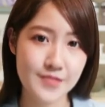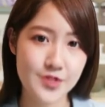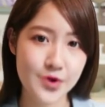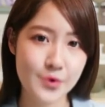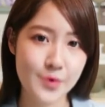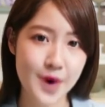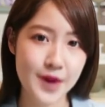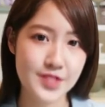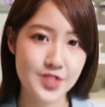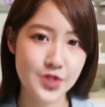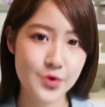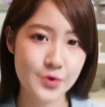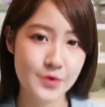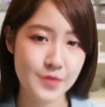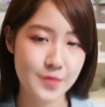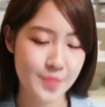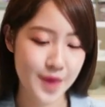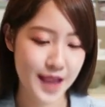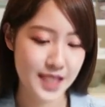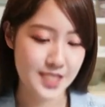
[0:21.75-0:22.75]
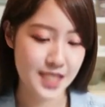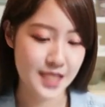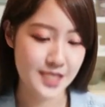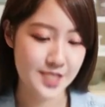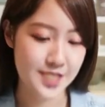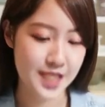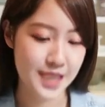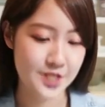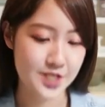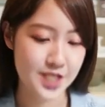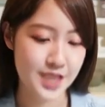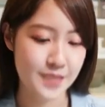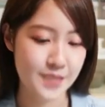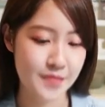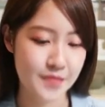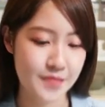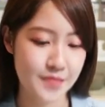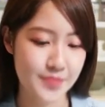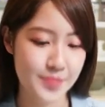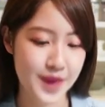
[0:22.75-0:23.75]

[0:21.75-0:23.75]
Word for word: 陆光祖 vs 金婷，